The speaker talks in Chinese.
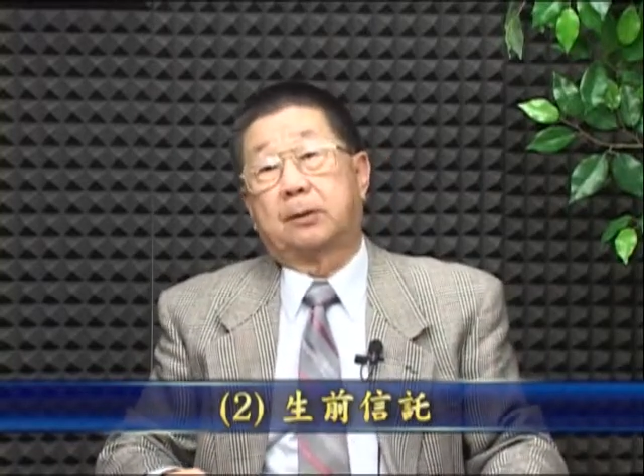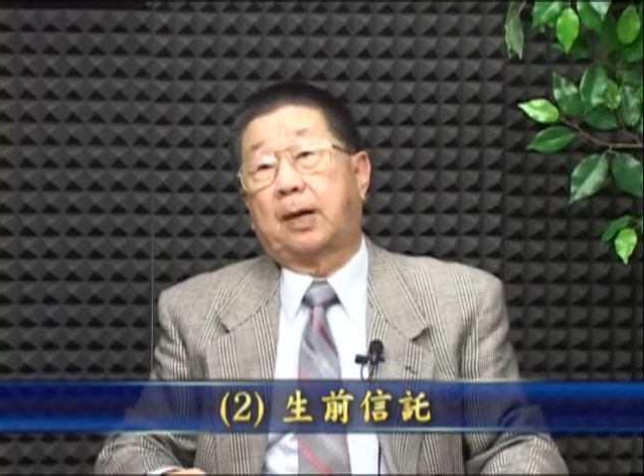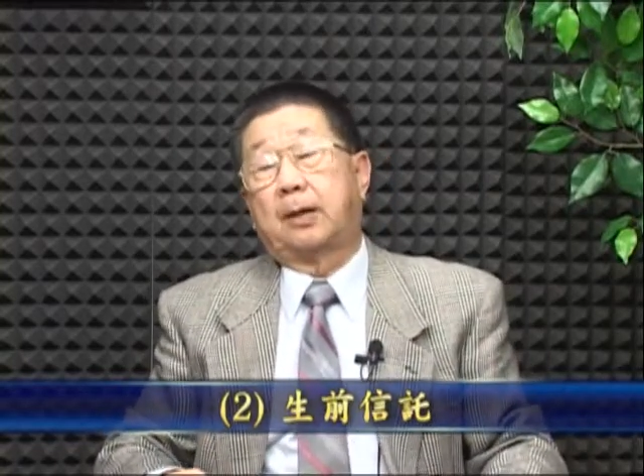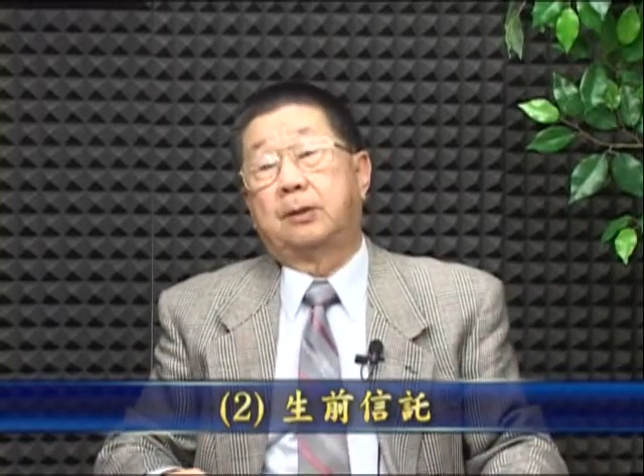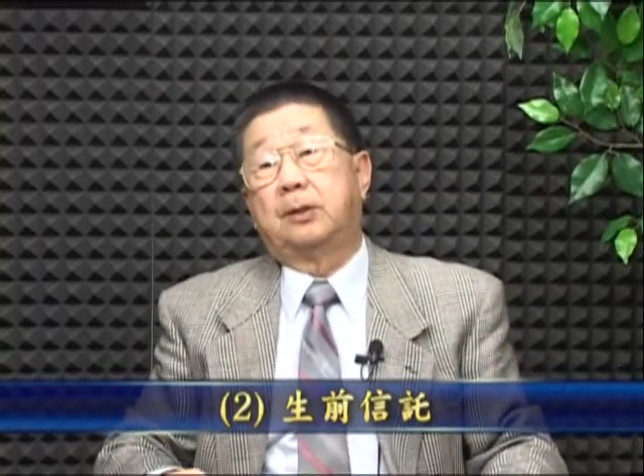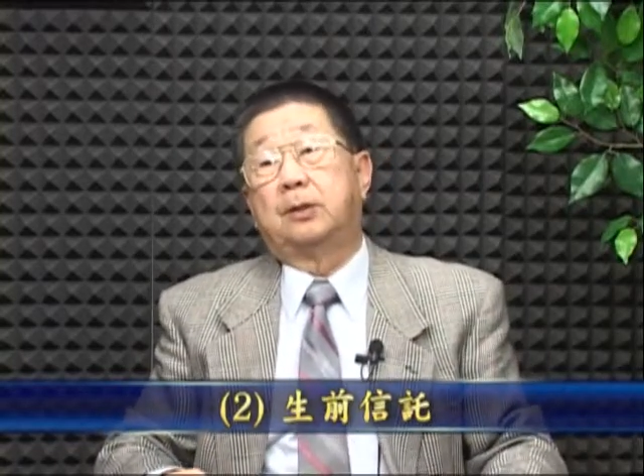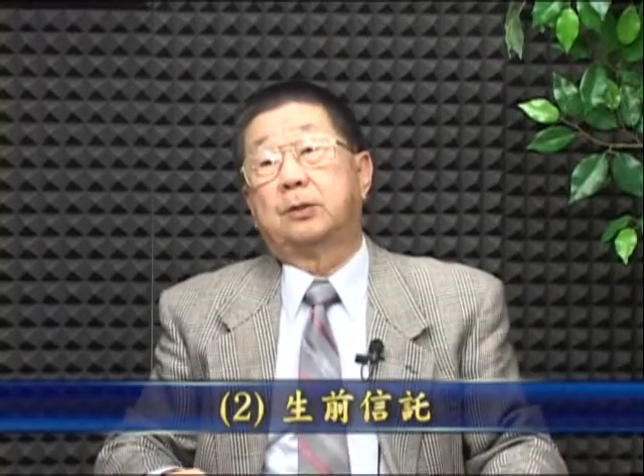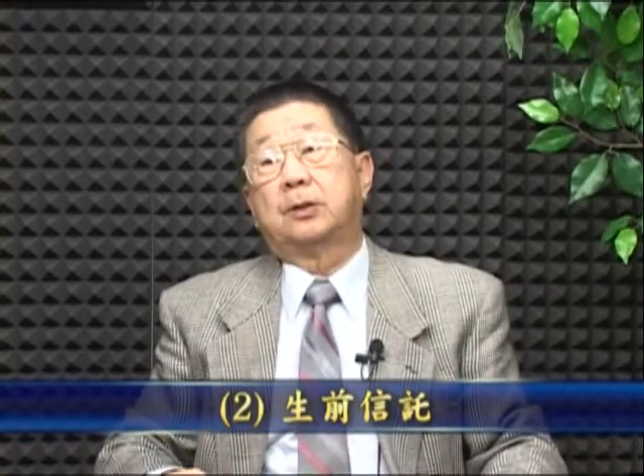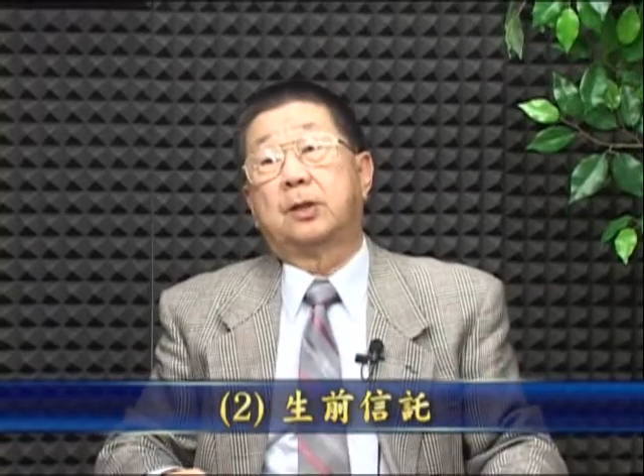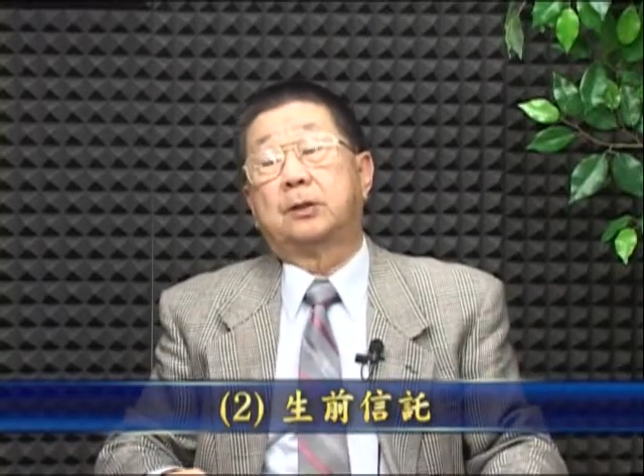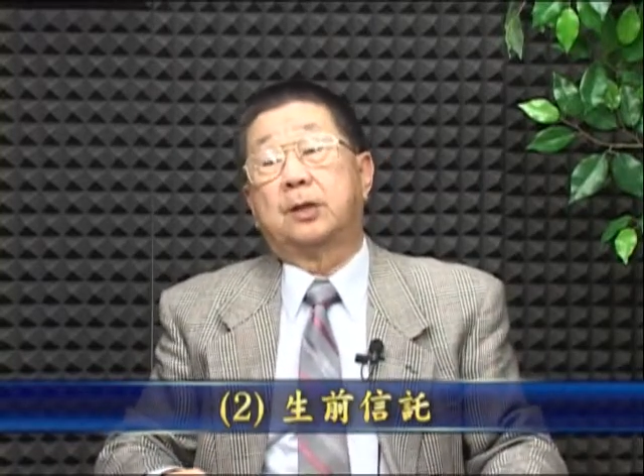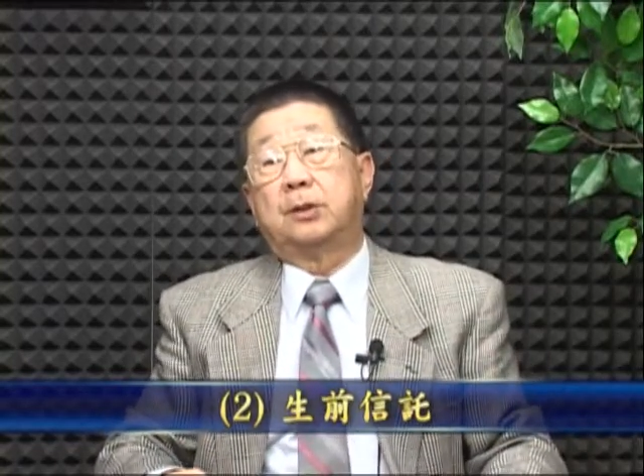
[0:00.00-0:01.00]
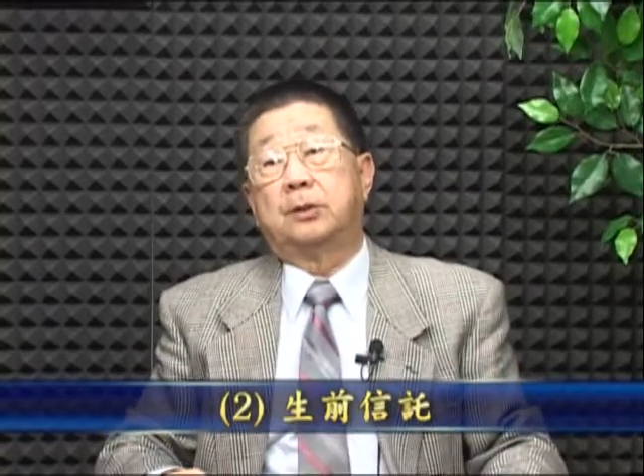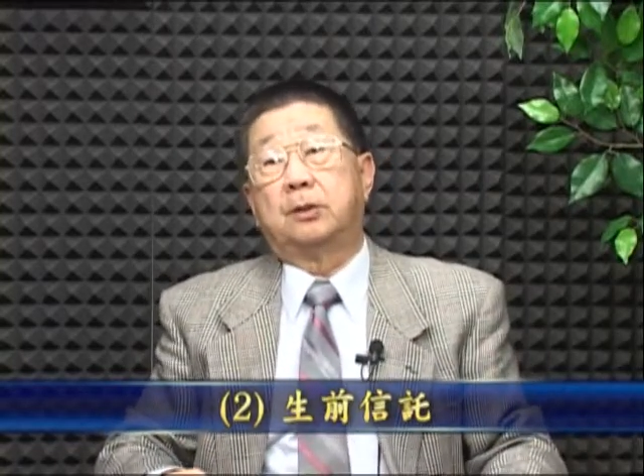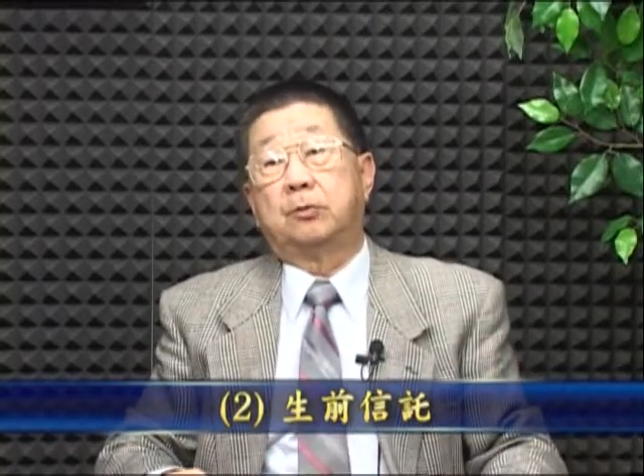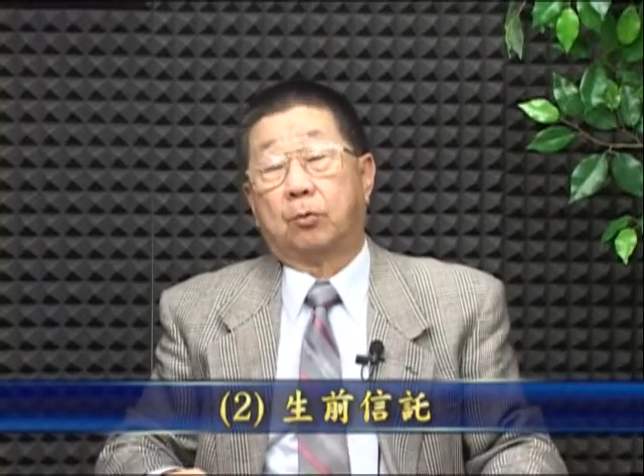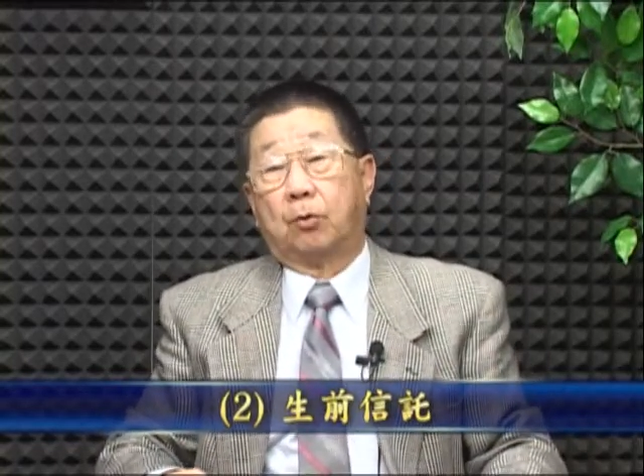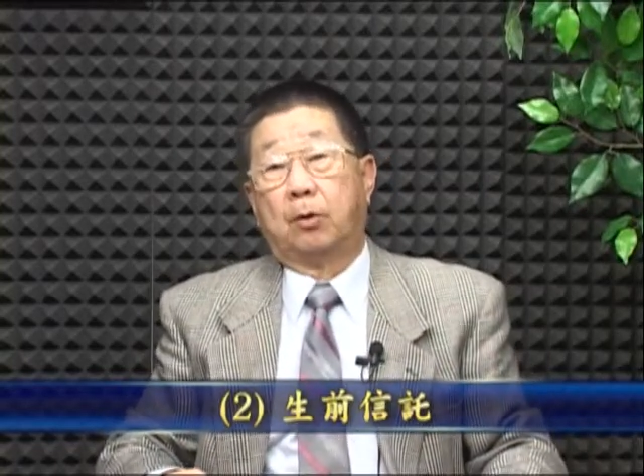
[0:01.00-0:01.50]
代替生前
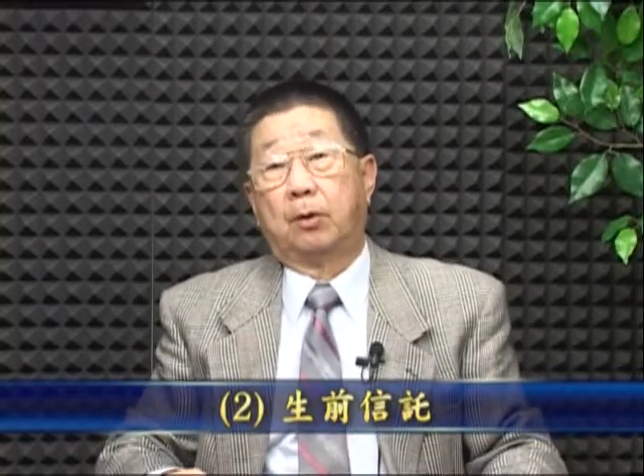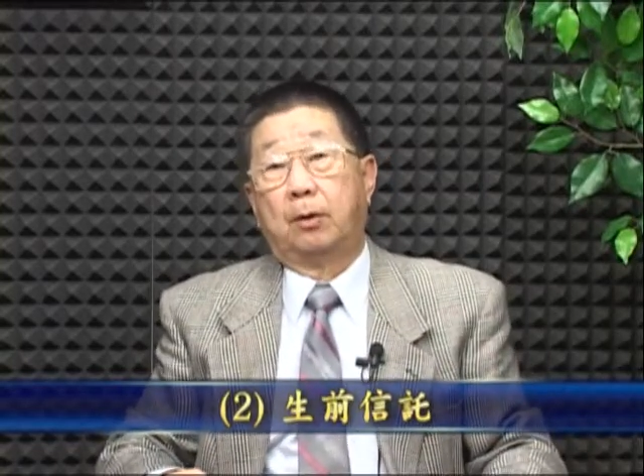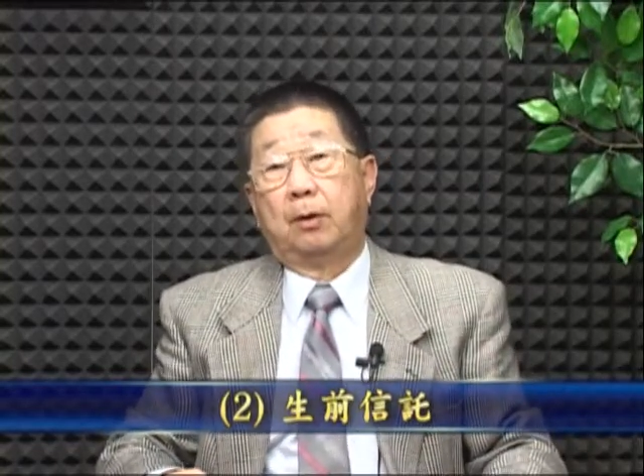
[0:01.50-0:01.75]
信托。